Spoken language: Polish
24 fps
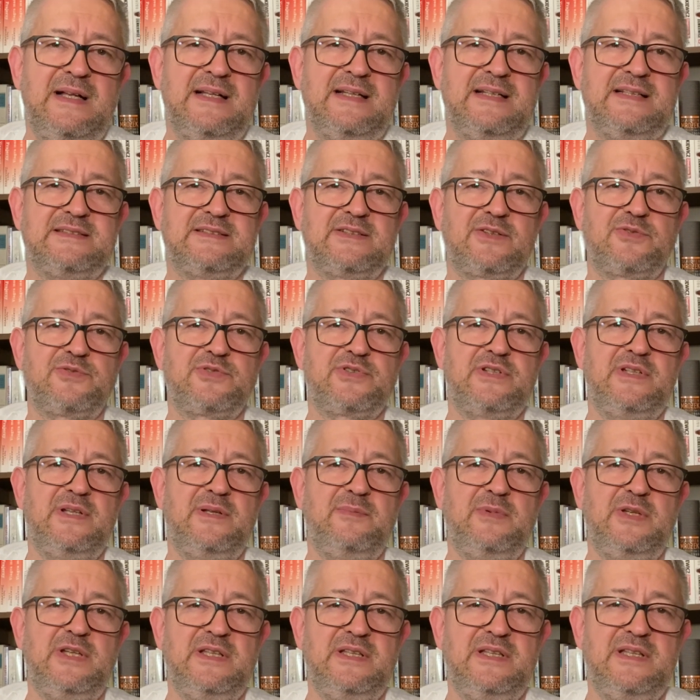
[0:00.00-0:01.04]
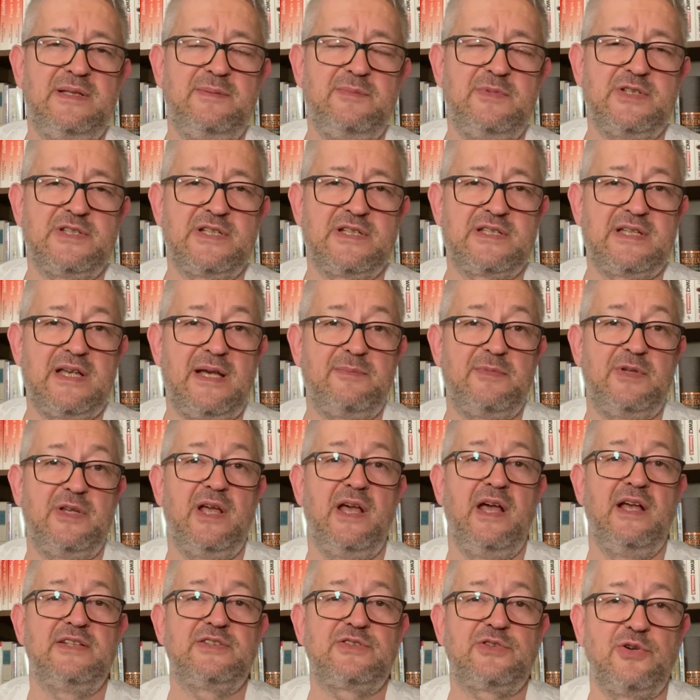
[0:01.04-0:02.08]
z różnymi innymi rzeczami,
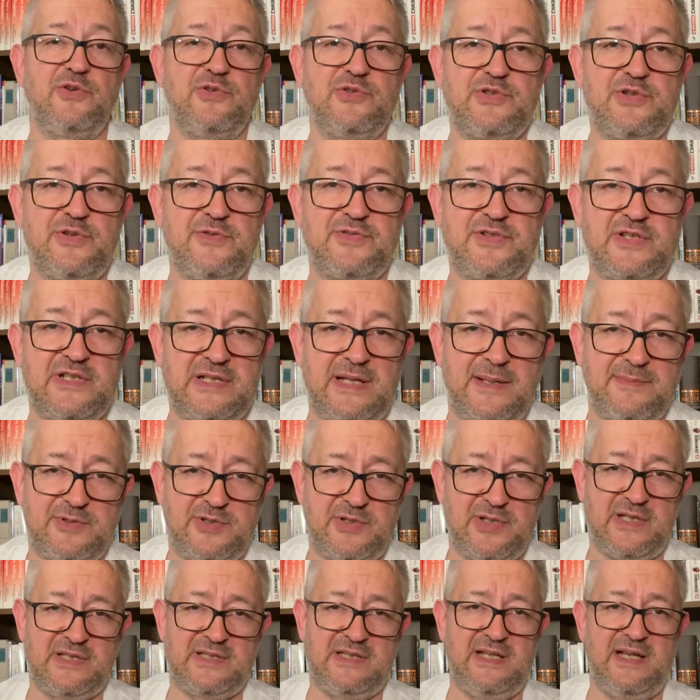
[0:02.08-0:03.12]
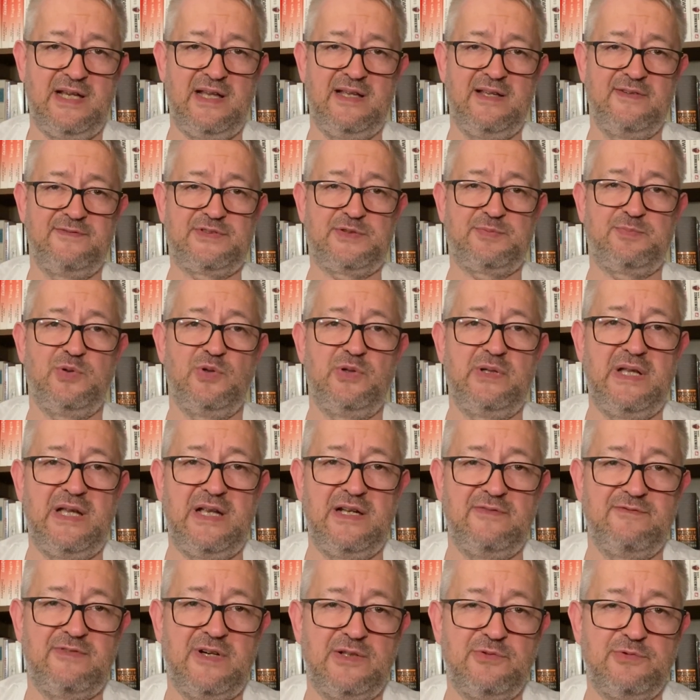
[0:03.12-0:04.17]
skończywszy na przykład na
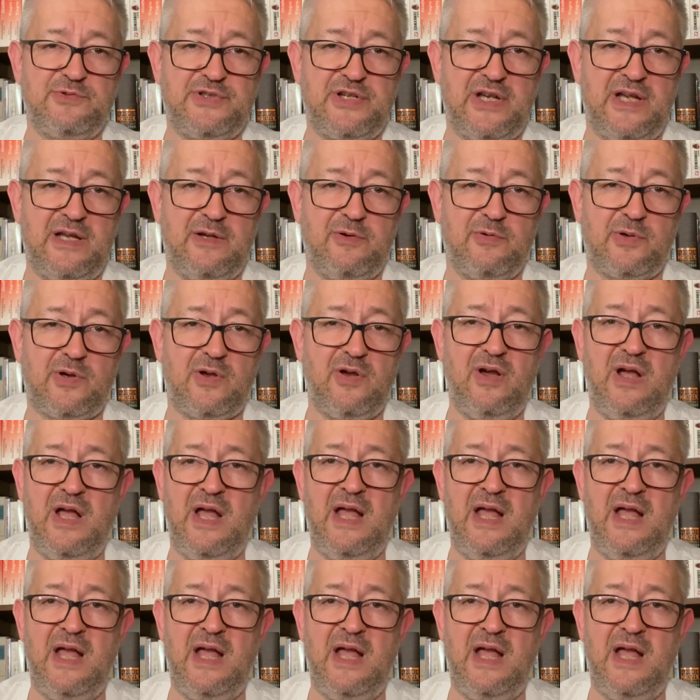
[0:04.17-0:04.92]
wspólnej walucie euro,